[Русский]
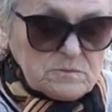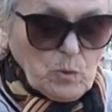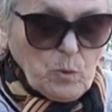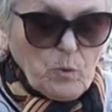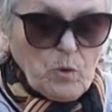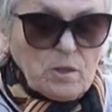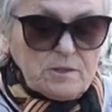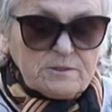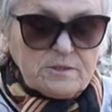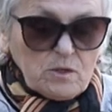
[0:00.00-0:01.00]
ну,
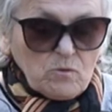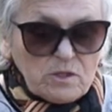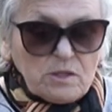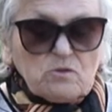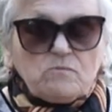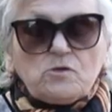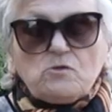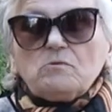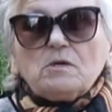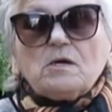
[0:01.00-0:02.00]
около дороги, но в
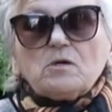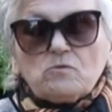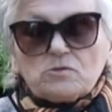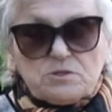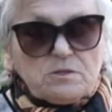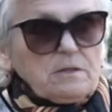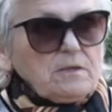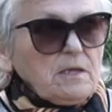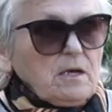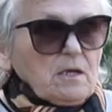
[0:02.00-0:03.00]
ее огороде.
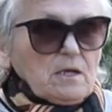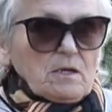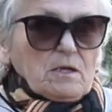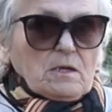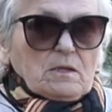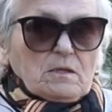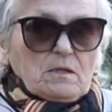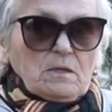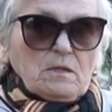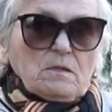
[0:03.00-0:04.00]

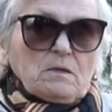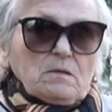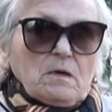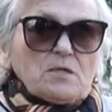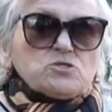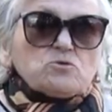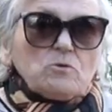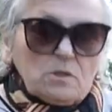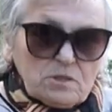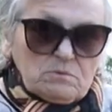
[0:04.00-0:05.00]
И
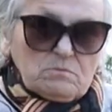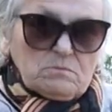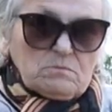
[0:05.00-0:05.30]
осколком,